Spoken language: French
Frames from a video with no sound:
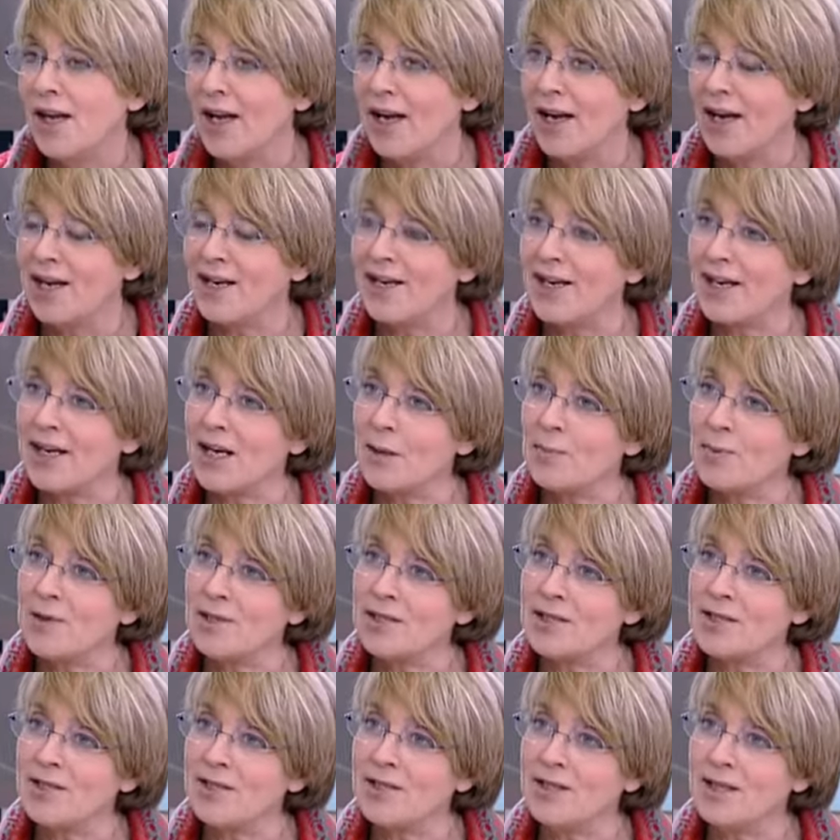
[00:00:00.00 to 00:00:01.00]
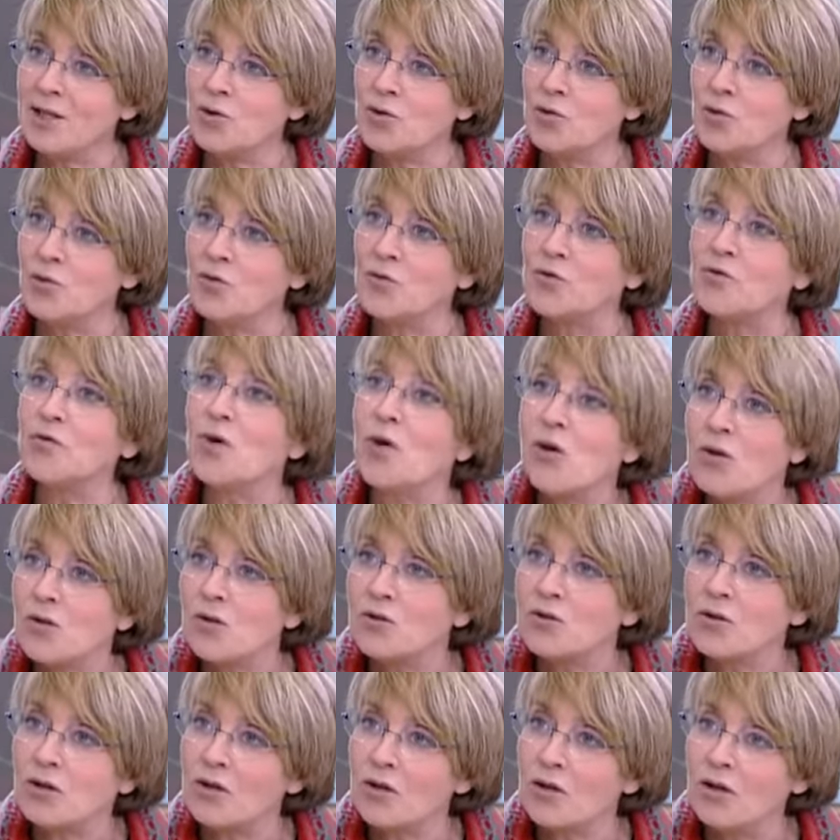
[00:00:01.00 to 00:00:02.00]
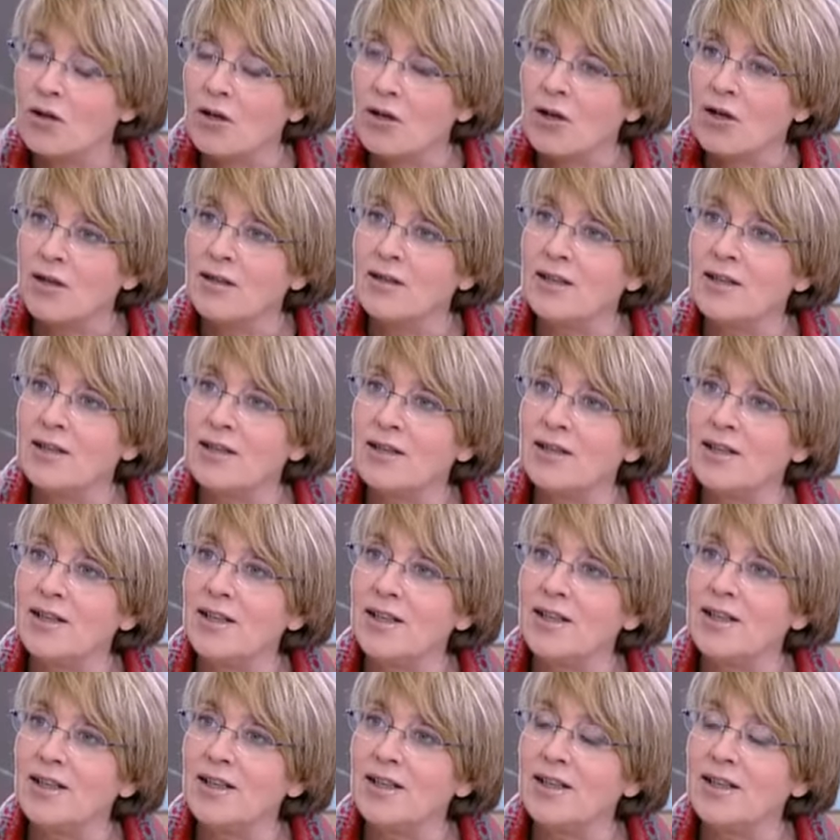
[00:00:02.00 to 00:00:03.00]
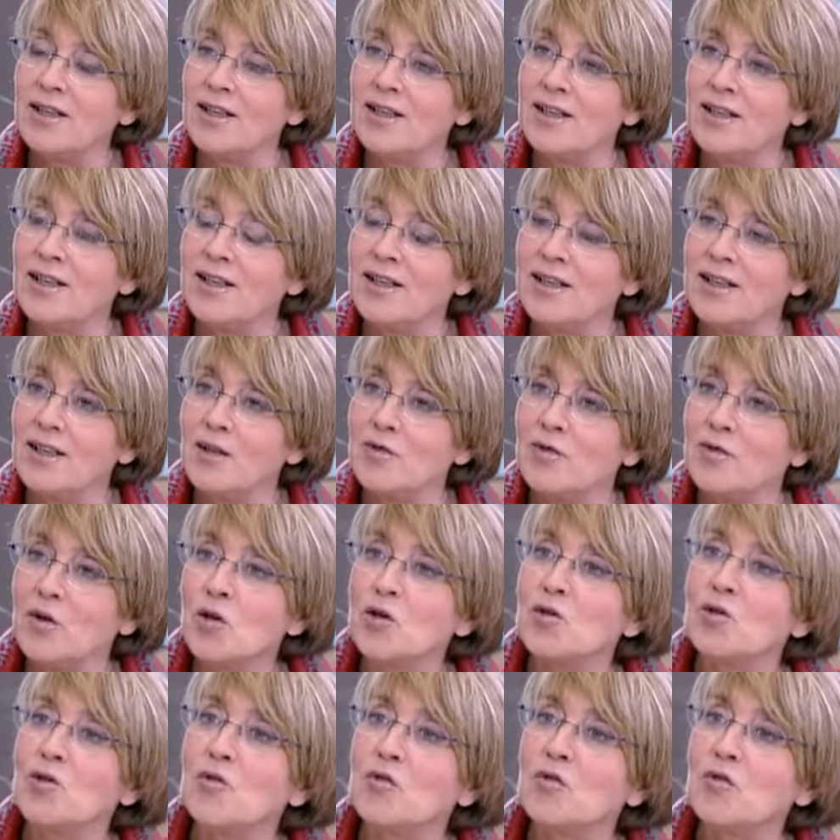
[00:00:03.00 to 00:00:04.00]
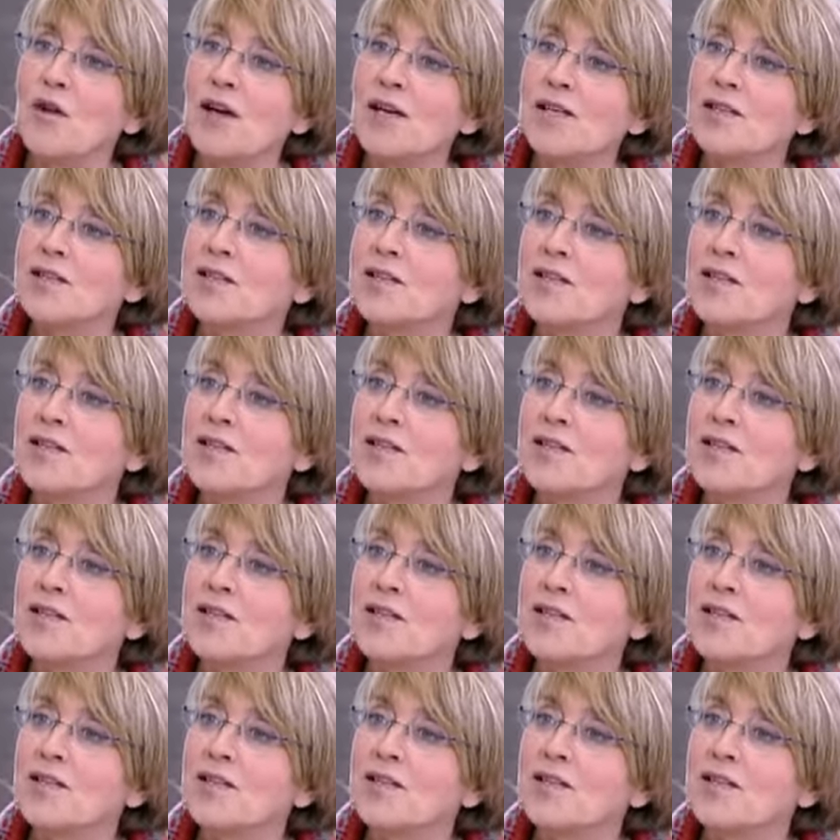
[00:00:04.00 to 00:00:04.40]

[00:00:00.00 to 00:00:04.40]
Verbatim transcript: et de la capacité de vendre des, des, des, des volte-face qui